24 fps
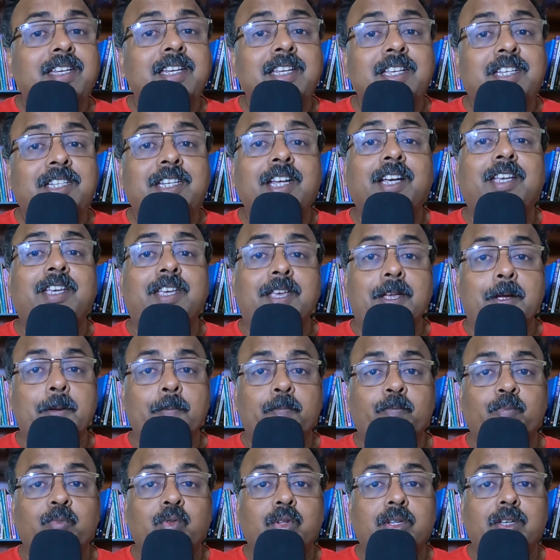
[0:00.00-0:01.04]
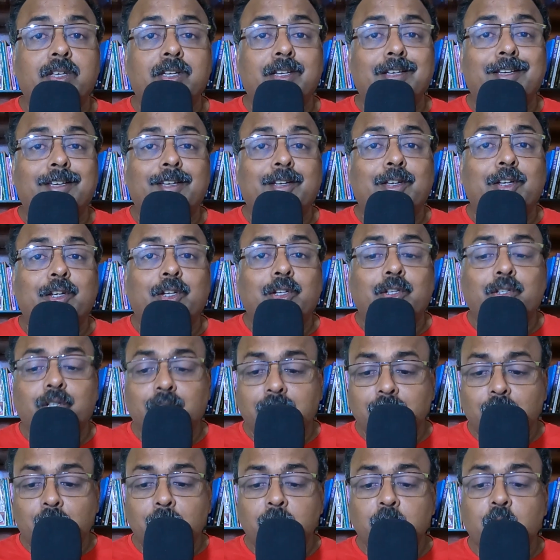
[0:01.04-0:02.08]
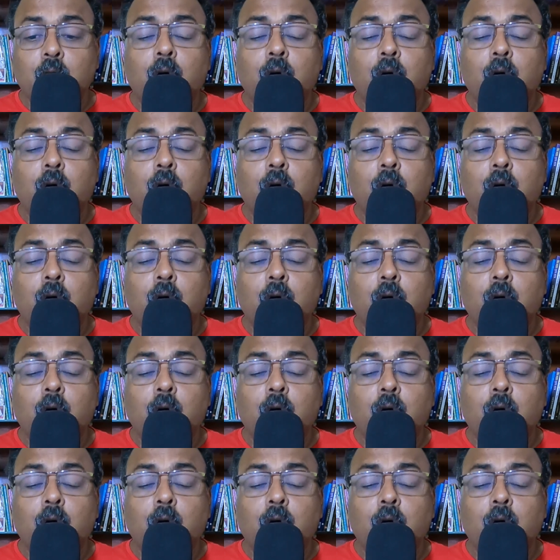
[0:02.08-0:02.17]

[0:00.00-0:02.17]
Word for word: জিনিসটা কি যদি খুব